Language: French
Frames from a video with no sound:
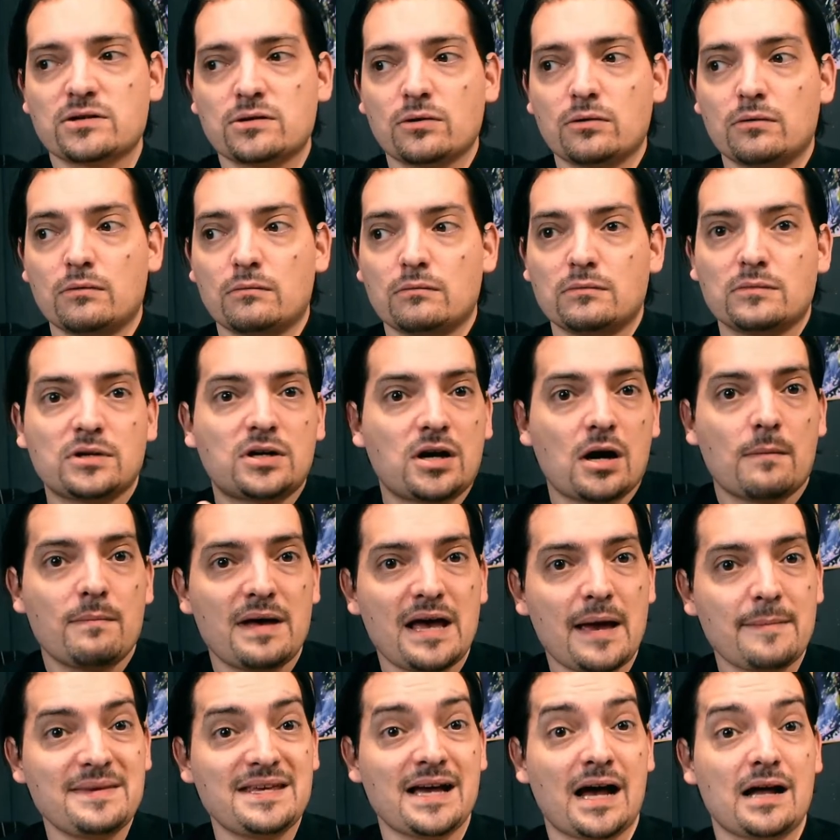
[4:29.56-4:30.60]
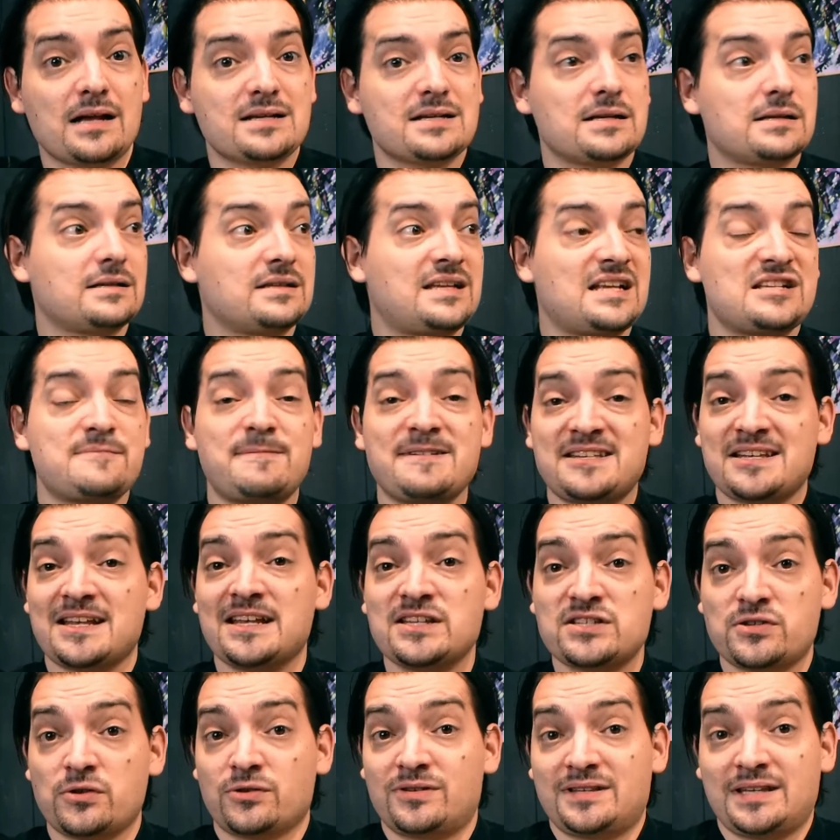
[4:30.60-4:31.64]
que quand même, il y a des
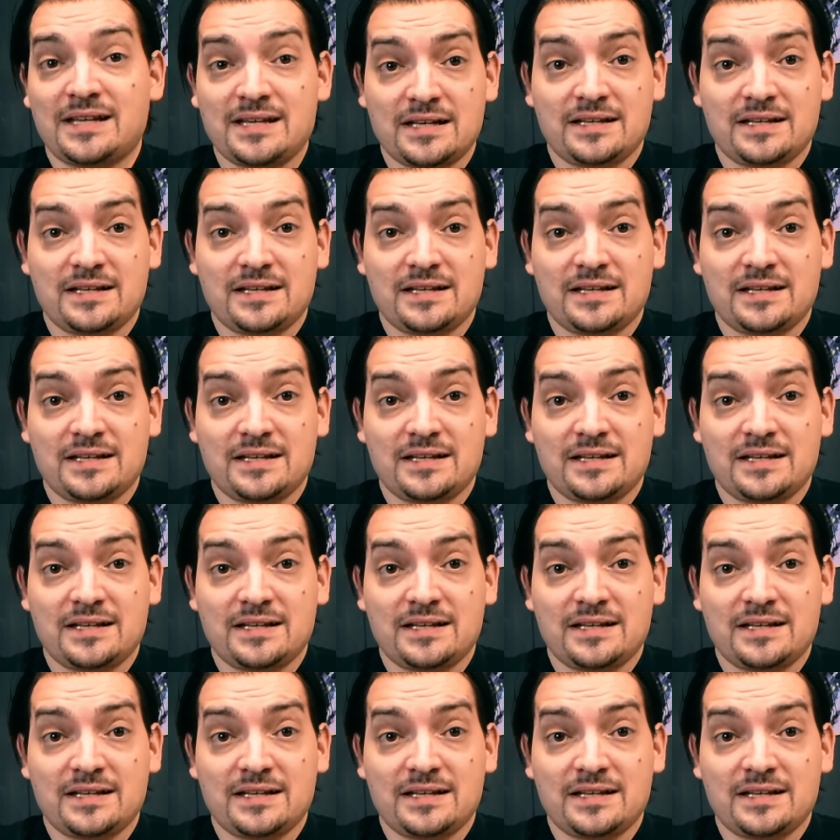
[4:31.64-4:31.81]
spécialistes de